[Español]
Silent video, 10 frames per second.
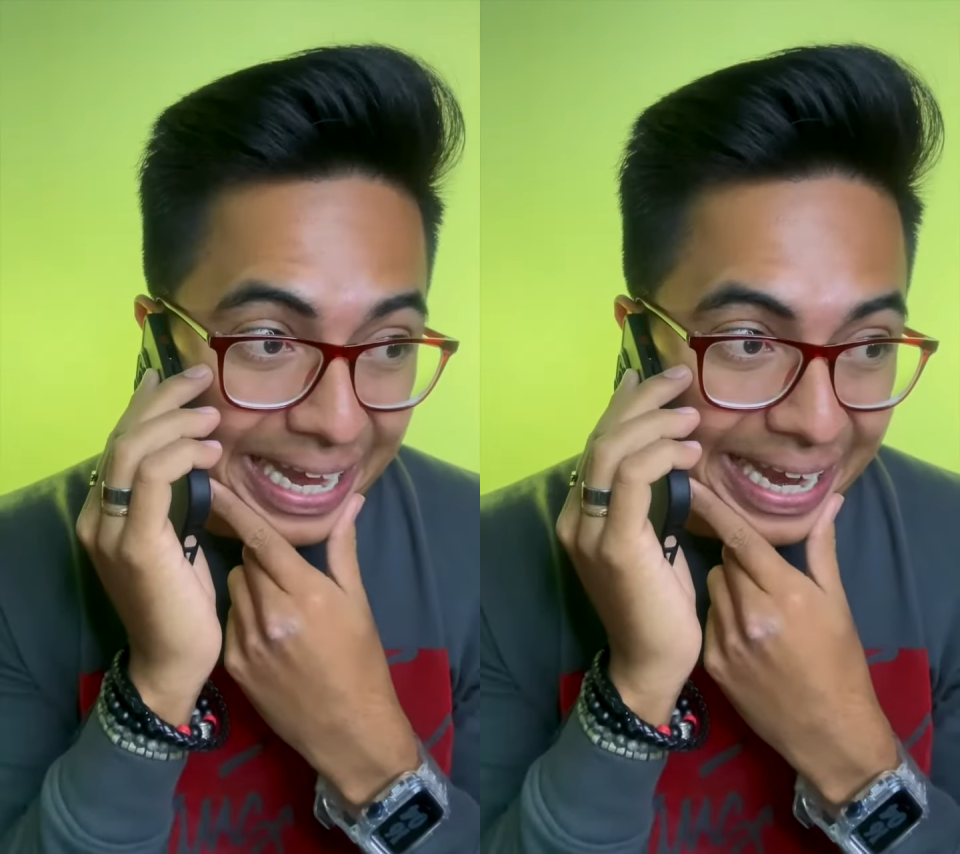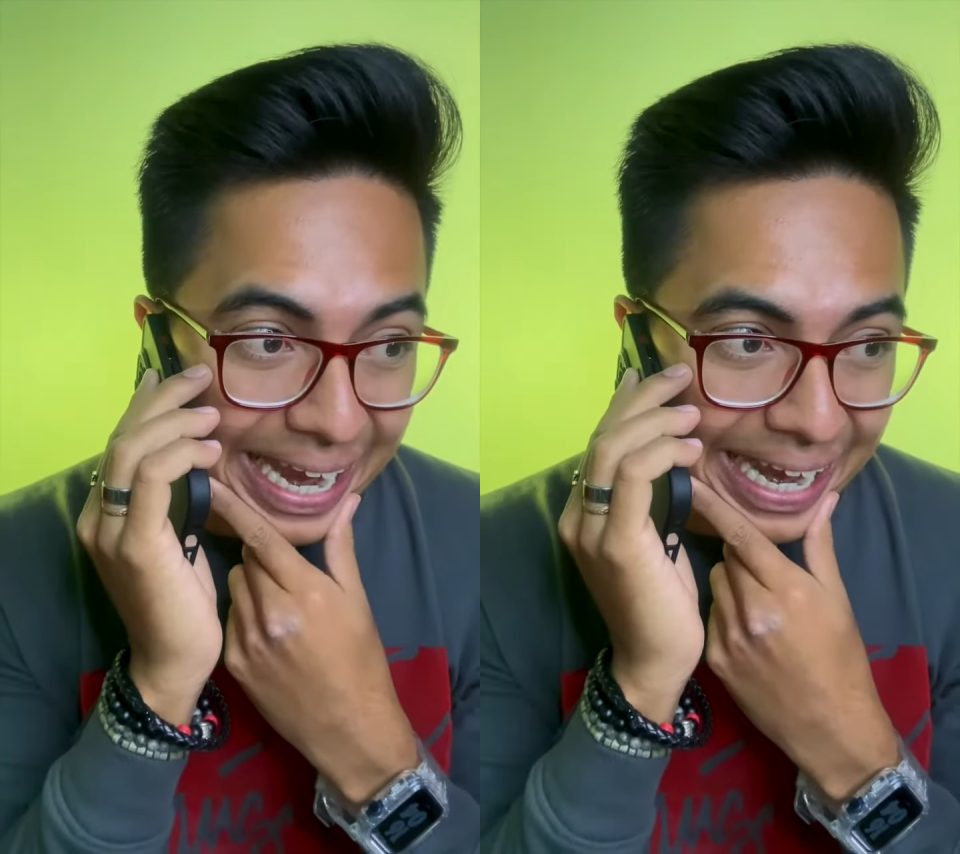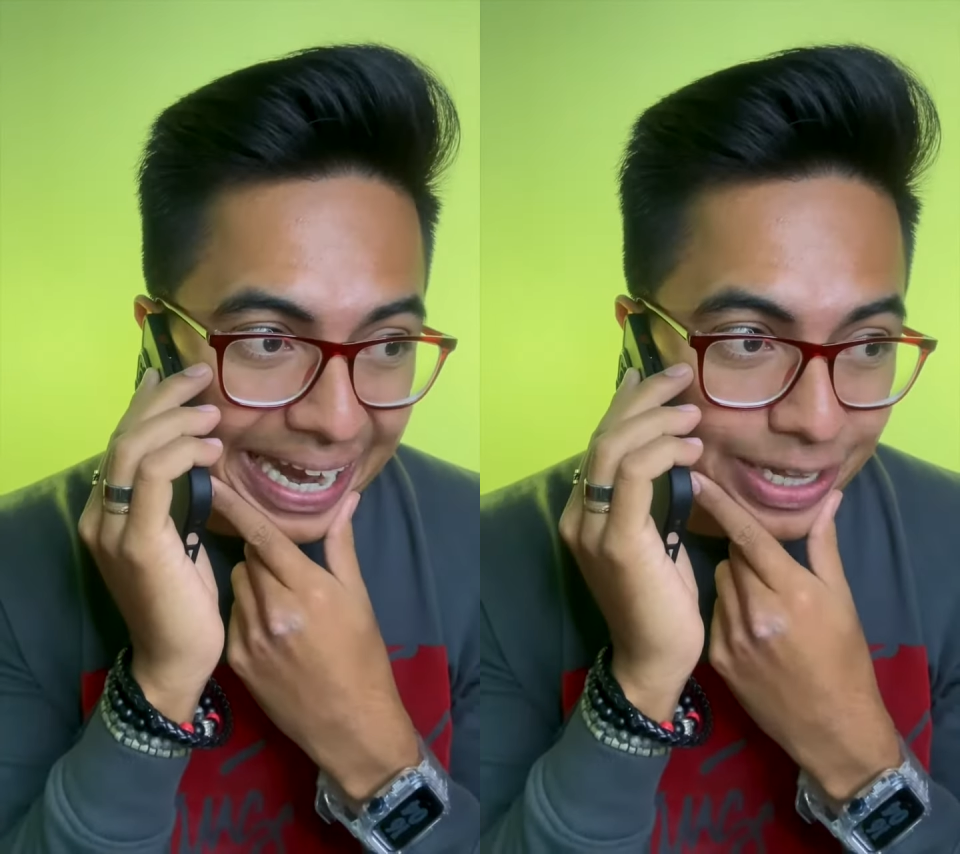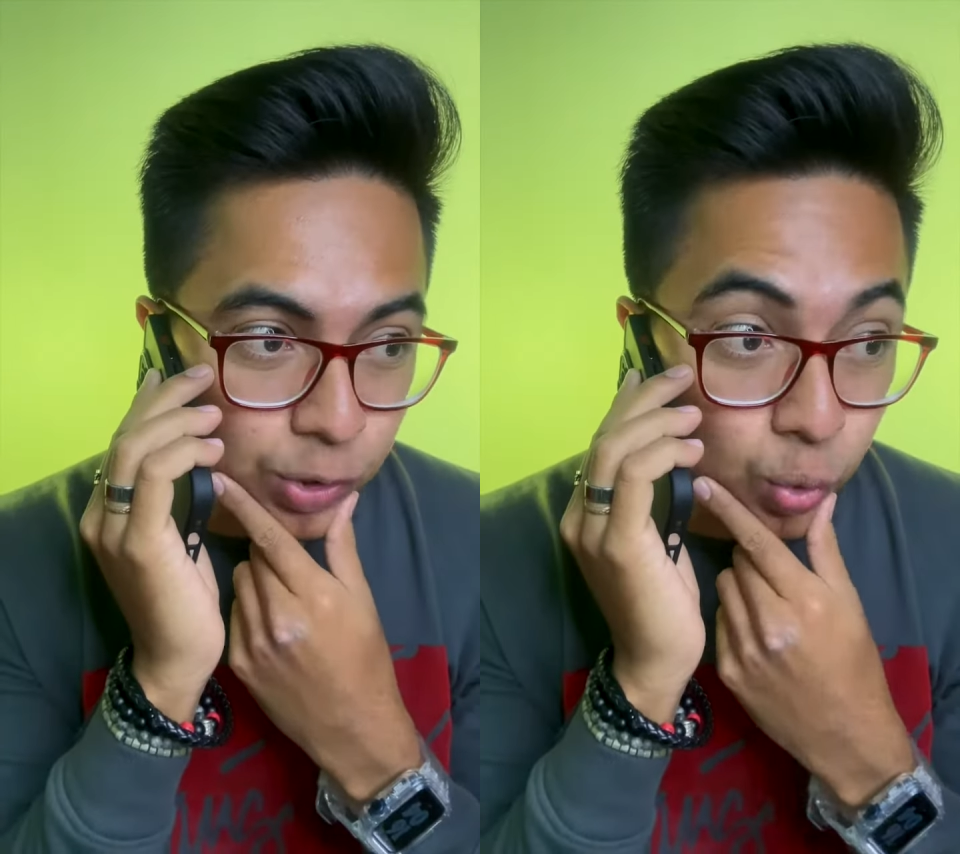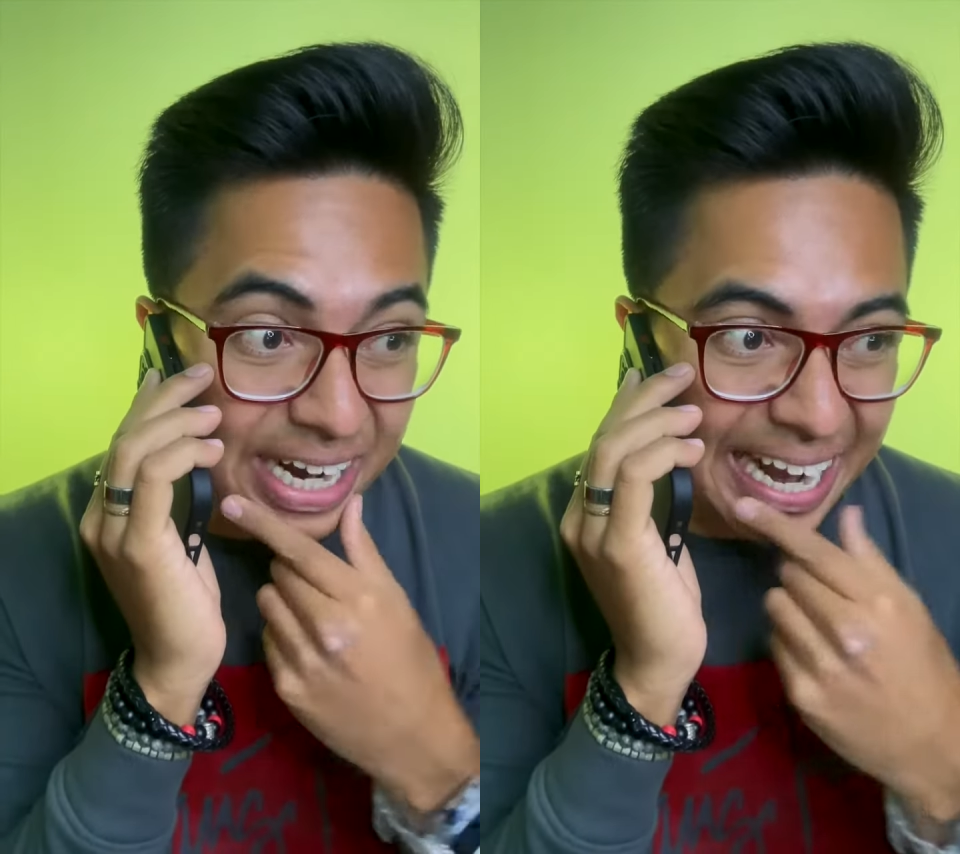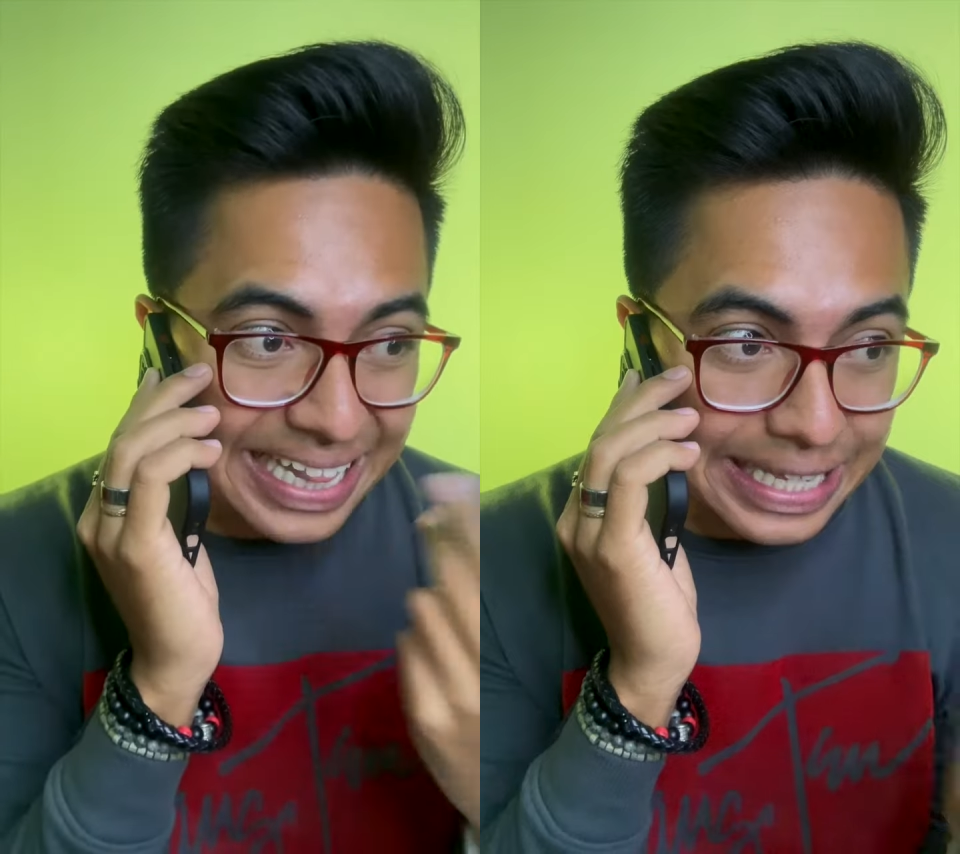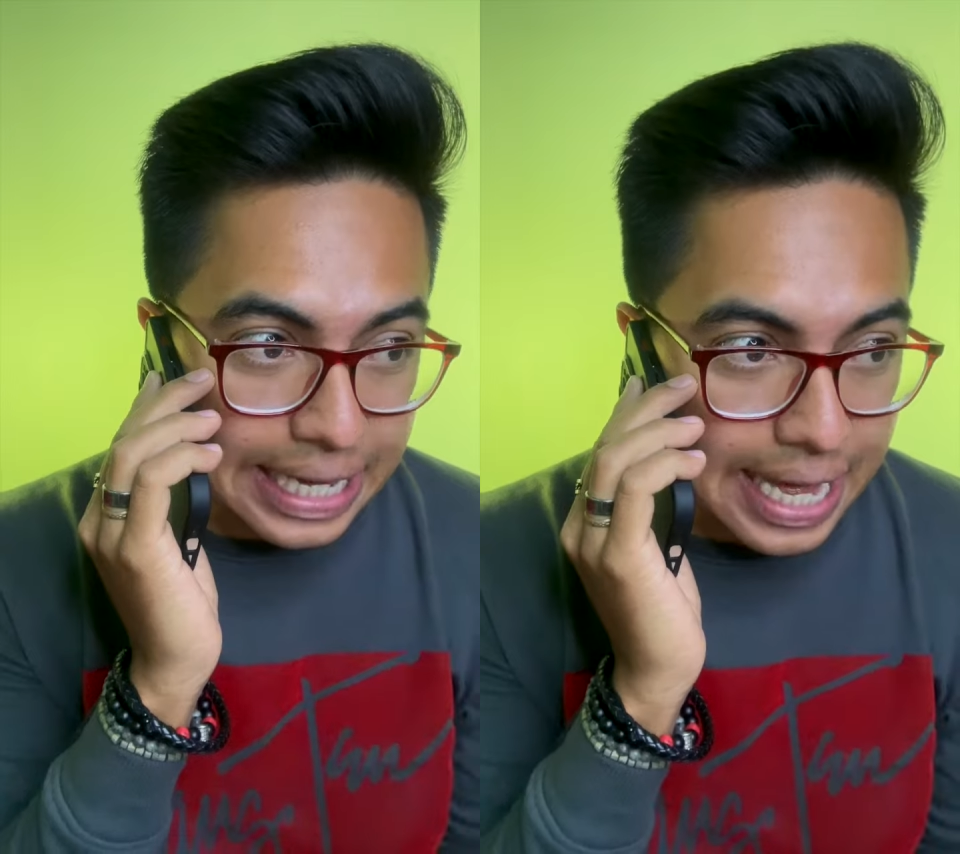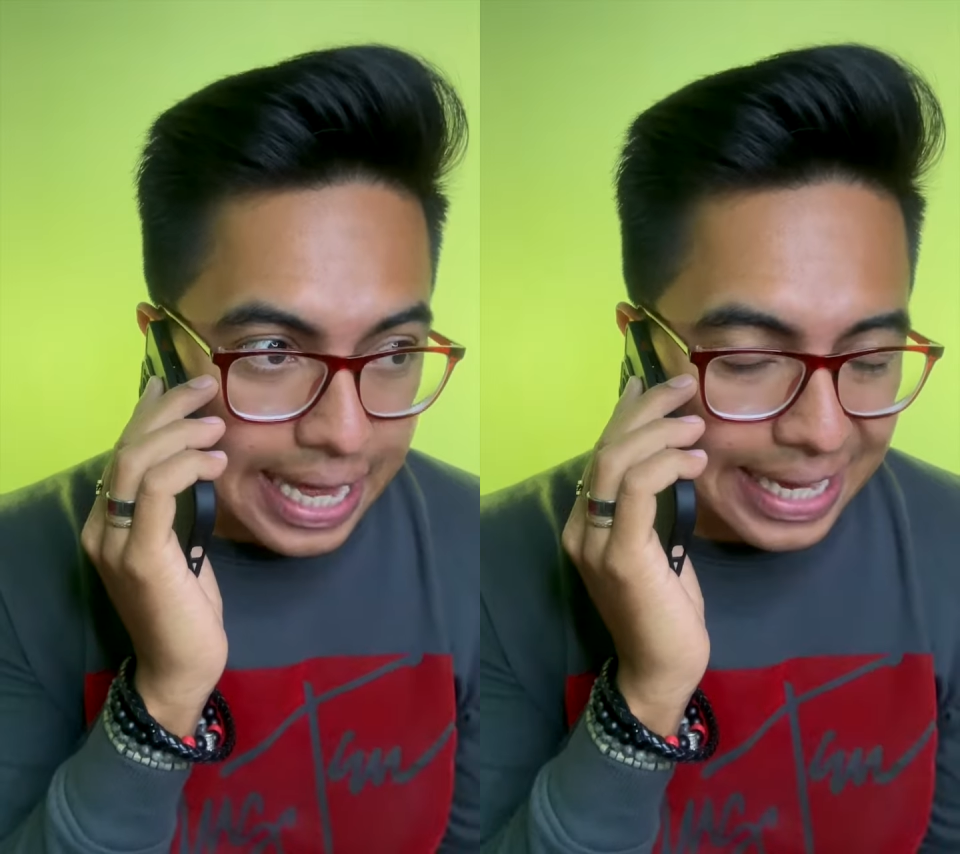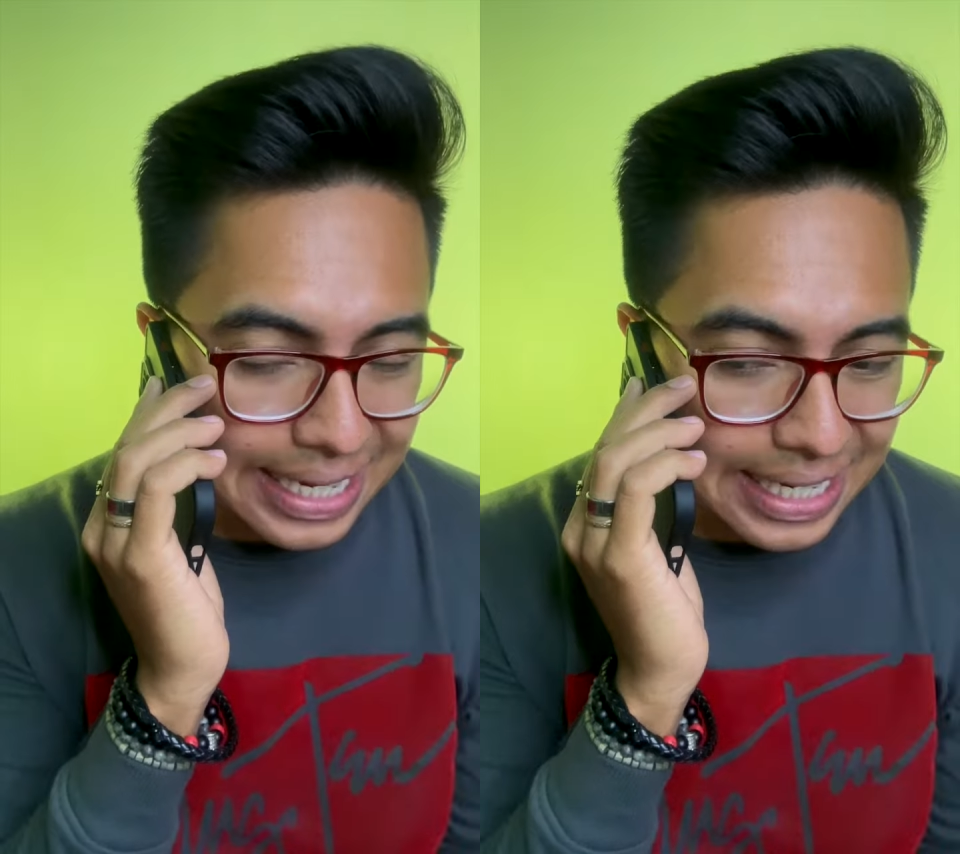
guerra en Ucrania,